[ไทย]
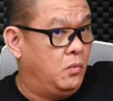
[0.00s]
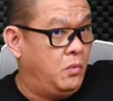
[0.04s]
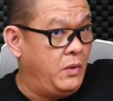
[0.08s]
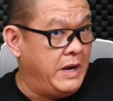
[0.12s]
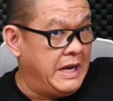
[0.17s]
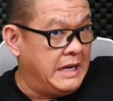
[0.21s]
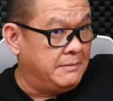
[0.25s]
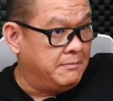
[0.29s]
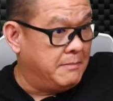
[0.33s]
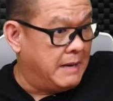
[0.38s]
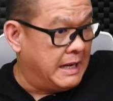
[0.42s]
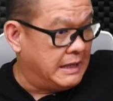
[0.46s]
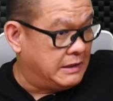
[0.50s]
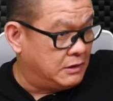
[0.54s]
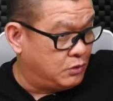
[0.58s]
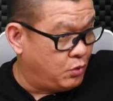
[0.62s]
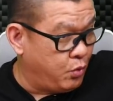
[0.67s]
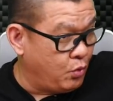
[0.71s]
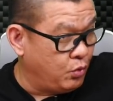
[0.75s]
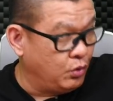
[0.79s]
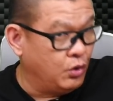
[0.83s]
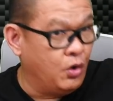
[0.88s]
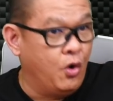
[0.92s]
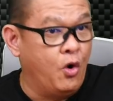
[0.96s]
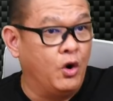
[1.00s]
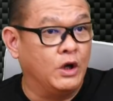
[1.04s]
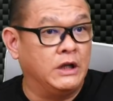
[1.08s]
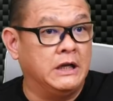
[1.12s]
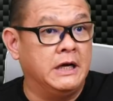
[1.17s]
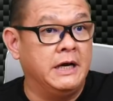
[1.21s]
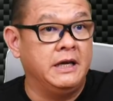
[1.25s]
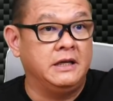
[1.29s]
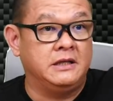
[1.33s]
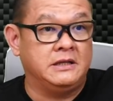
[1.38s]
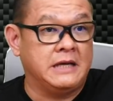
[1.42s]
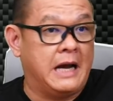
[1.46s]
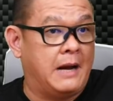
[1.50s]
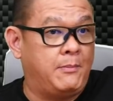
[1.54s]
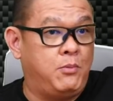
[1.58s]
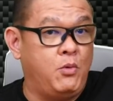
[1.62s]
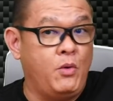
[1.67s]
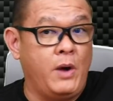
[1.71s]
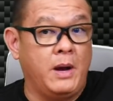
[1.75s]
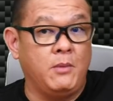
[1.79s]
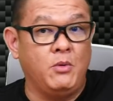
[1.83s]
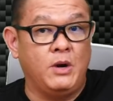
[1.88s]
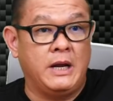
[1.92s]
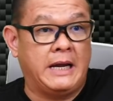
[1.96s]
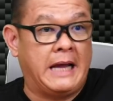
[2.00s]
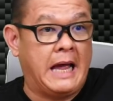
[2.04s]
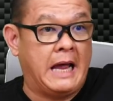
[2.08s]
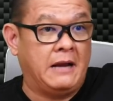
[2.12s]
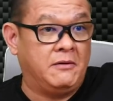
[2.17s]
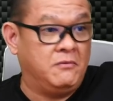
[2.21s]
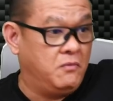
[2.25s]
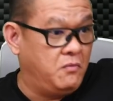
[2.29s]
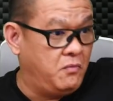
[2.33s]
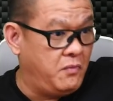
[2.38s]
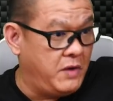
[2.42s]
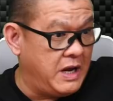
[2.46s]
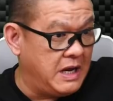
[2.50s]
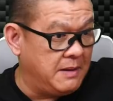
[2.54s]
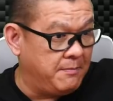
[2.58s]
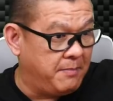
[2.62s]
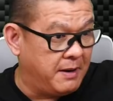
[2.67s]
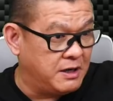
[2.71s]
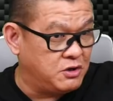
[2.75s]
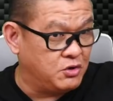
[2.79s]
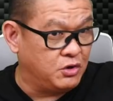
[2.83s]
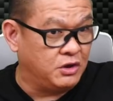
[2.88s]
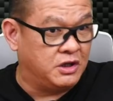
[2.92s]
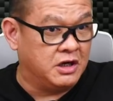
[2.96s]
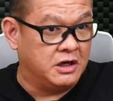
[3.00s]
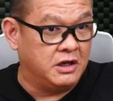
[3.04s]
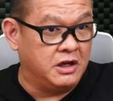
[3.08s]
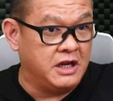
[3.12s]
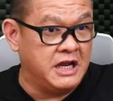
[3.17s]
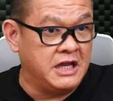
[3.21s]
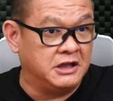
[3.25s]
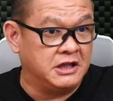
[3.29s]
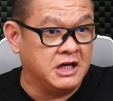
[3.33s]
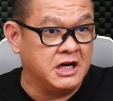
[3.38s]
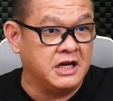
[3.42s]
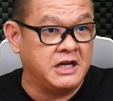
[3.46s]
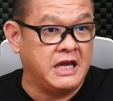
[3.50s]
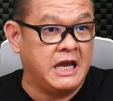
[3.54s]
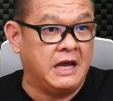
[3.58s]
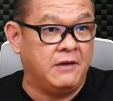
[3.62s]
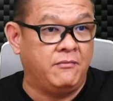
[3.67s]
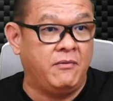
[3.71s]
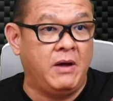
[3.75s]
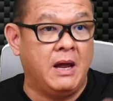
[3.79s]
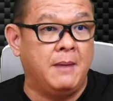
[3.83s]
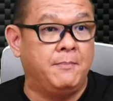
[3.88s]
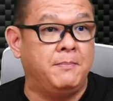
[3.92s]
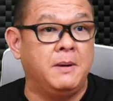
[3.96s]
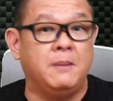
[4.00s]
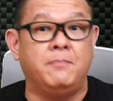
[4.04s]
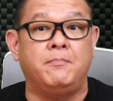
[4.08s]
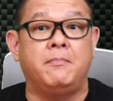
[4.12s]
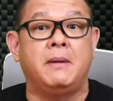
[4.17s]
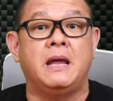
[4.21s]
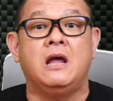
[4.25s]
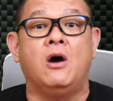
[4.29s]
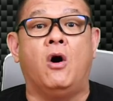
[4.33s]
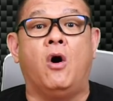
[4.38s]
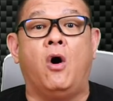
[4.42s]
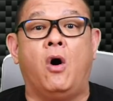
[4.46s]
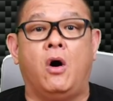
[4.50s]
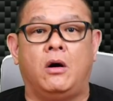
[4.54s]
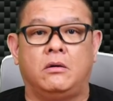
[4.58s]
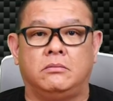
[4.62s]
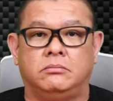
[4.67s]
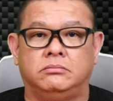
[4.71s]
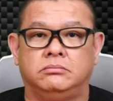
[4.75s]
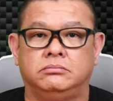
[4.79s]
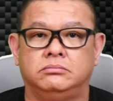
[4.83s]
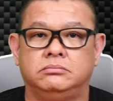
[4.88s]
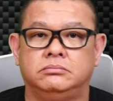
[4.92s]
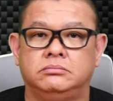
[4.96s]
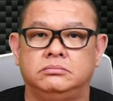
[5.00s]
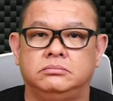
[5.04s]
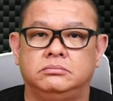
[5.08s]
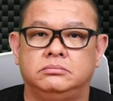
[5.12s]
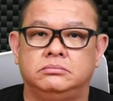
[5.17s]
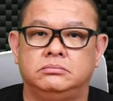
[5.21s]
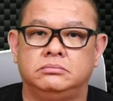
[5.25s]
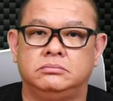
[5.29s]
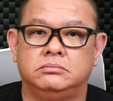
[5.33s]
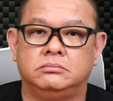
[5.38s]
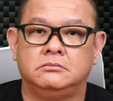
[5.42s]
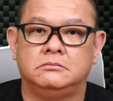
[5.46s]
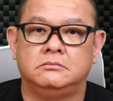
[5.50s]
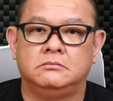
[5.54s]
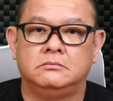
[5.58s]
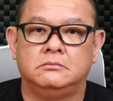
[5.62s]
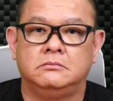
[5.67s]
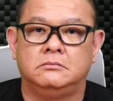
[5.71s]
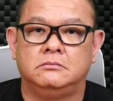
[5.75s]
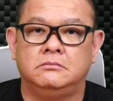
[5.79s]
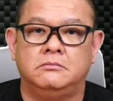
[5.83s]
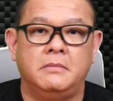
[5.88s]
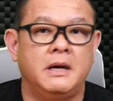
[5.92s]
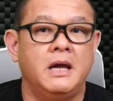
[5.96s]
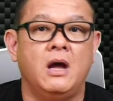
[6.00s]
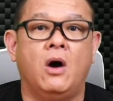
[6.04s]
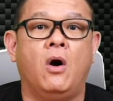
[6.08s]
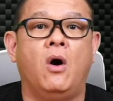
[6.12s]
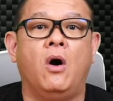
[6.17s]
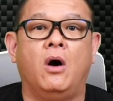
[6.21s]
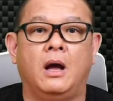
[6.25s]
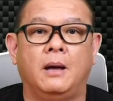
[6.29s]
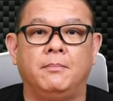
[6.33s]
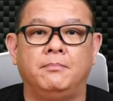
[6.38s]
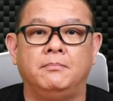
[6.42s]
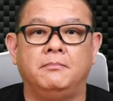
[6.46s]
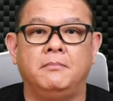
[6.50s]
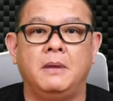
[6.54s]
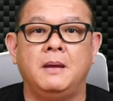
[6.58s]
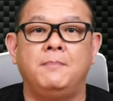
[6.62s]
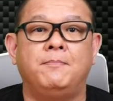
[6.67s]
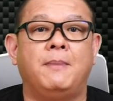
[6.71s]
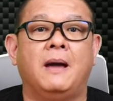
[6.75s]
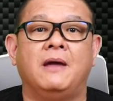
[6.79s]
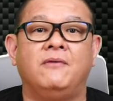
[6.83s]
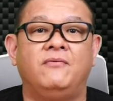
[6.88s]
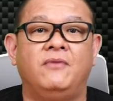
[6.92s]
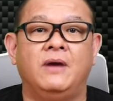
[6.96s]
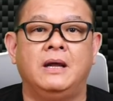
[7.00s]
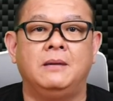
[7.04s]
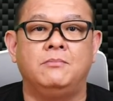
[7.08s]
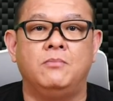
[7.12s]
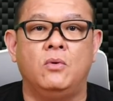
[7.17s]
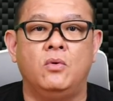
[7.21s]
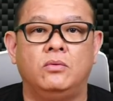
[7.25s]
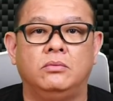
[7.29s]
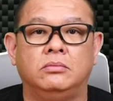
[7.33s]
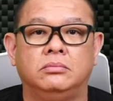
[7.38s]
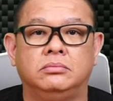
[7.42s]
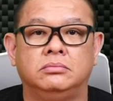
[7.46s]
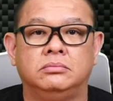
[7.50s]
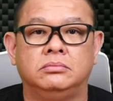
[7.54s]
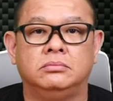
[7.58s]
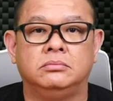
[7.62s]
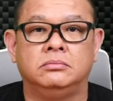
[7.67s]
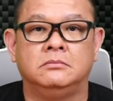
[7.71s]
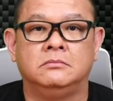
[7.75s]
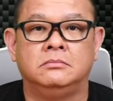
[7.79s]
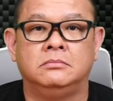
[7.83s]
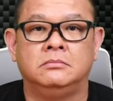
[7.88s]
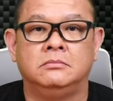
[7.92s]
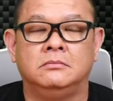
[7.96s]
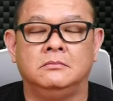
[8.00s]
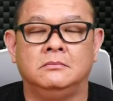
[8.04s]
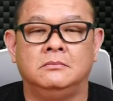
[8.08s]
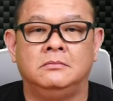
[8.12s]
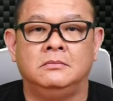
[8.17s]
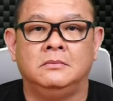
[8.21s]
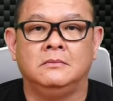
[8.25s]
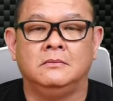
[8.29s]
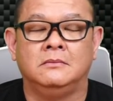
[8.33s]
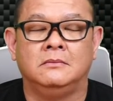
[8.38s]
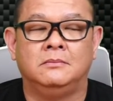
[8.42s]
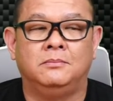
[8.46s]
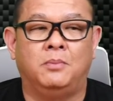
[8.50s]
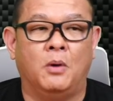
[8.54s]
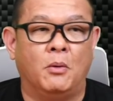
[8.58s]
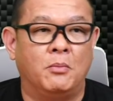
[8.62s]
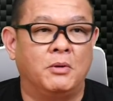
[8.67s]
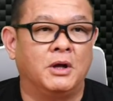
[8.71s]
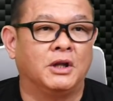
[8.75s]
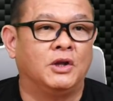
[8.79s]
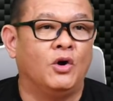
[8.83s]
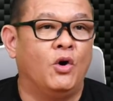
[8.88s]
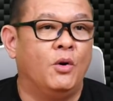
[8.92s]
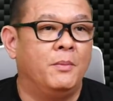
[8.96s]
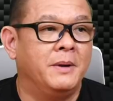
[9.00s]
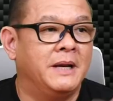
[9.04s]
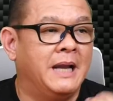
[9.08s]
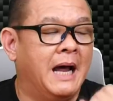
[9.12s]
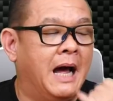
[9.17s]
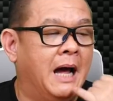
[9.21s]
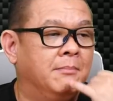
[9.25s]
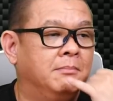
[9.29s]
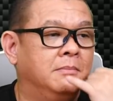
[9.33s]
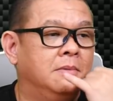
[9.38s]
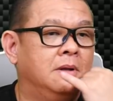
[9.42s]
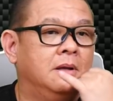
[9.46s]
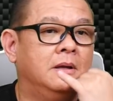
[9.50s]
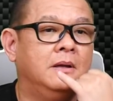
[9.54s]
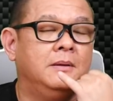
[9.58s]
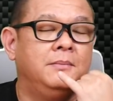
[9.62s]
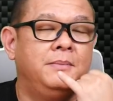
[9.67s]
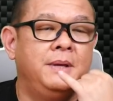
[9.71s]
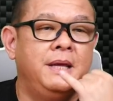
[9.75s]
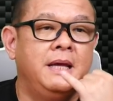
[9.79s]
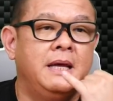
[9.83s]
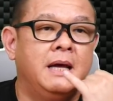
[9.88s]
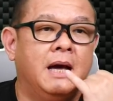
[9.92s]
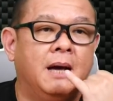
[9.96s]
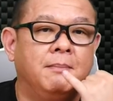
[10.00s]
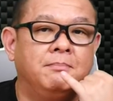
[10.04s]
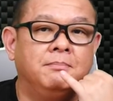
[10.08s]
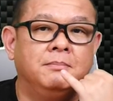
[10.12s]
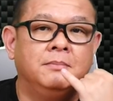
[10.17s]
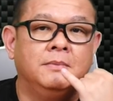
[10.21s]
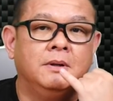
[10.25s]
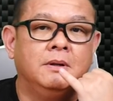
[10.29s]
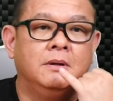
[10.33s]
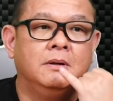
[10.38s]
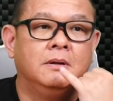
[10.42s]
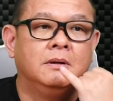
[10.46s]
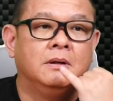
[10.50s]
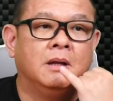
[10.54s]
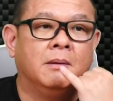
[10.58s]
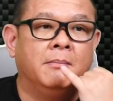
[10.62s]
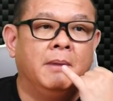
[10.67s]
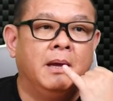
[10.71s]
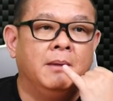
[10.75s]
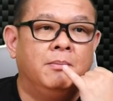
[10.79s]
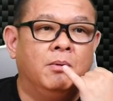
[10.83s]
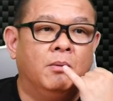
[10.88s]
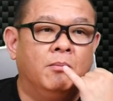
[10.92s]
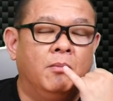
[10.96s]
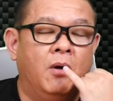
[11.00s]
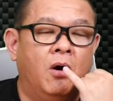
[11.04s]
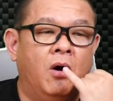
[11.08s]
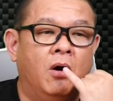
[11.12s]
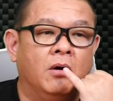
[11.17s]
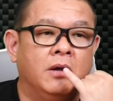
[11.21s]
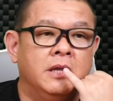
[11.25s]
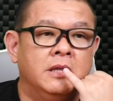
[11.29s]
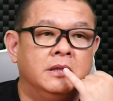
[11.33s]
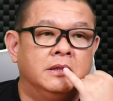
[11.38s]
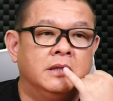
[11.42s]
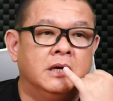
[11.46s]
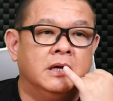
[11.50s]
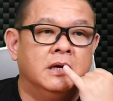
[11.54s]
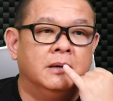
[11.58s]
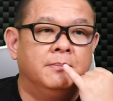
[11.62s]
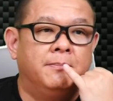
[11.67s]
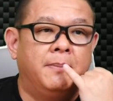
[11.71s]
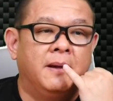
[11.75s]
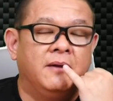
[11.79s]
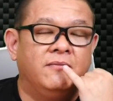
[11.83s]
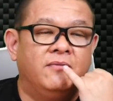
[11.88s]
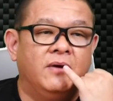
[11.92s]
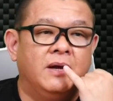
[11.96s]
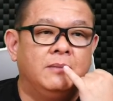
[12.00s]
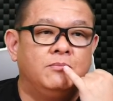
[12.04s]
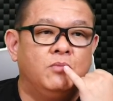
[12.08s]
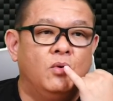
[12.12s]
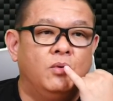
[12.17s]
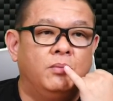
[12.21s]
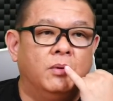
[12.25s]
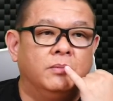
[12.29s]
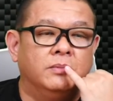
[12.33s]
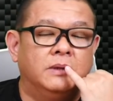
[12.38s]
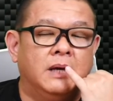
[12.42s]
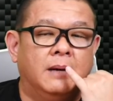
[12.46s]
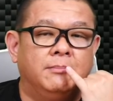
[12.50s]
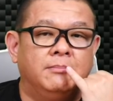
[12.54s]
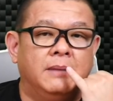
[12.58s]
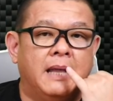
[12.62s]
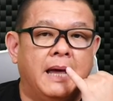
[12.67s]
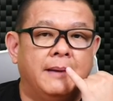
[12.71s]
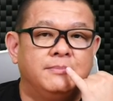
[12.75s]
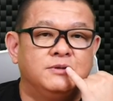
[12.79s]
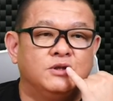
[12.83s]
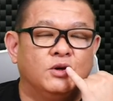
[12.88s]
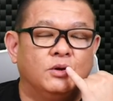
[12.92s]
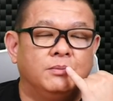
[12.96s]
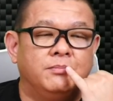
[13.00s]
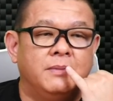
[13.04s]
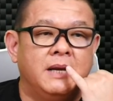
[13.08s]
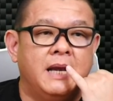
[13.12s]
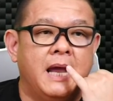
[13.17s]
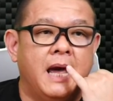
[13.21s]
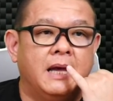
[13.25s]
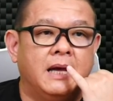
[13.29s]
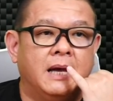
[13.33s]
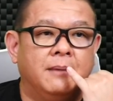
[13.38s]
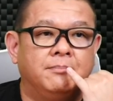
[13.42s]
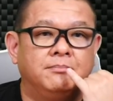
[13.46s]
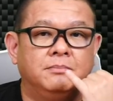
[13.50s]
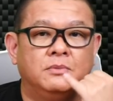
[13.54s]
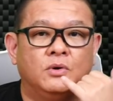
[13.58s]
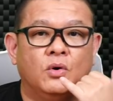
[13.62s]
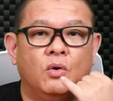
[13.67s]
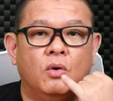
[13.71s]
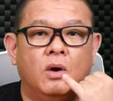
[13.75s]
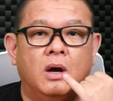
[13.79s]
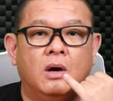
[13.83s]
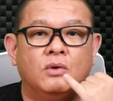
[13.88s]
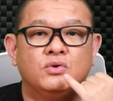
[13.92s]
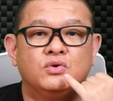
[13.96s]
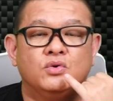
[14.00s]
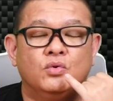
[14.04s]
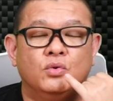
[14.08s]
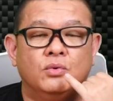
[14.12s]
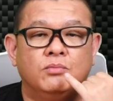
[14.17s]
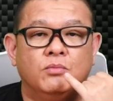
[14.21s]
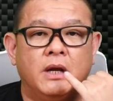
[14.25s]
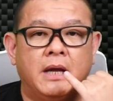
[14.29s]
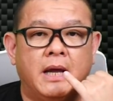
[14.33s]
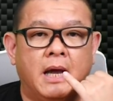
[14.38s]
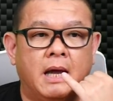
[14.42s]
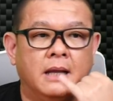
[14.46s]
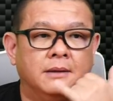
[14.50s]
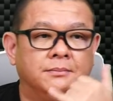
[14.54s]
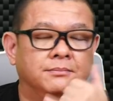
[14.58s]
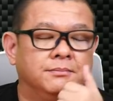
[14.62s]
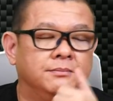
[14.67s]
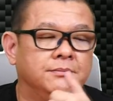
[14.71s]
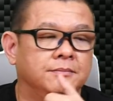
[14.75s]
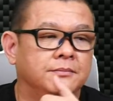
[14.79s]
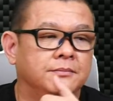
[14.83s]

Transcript: วิ่งมาทุกโหนดเลย จากผู้ให้บริการวิ่งไปจนถึงอินเตอร์เกตเวย์ปุ๊บไม่ออก ไม่ออกครับ ไม่ไป Facebook ผมก็โทรไปถาม พี่ครับทำไมผมออกอินเตอร์ไป Facebook ผมทำไลฟ์สดไม่ได้ครับ โทรเข้าศูนย์บริการ